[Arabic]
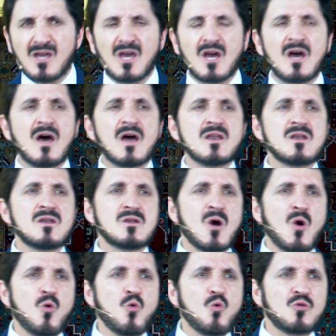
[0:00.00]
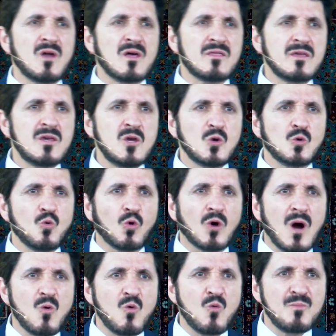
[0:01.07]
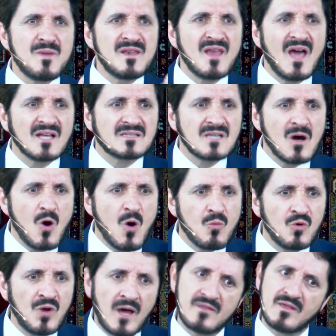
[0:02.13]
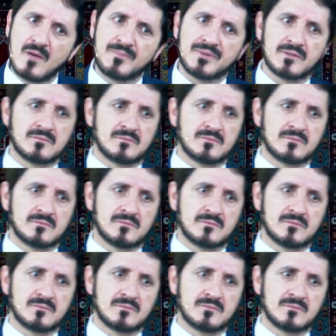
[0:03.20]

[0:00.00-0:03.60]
كأنه نذير قوم أتاهم العذاب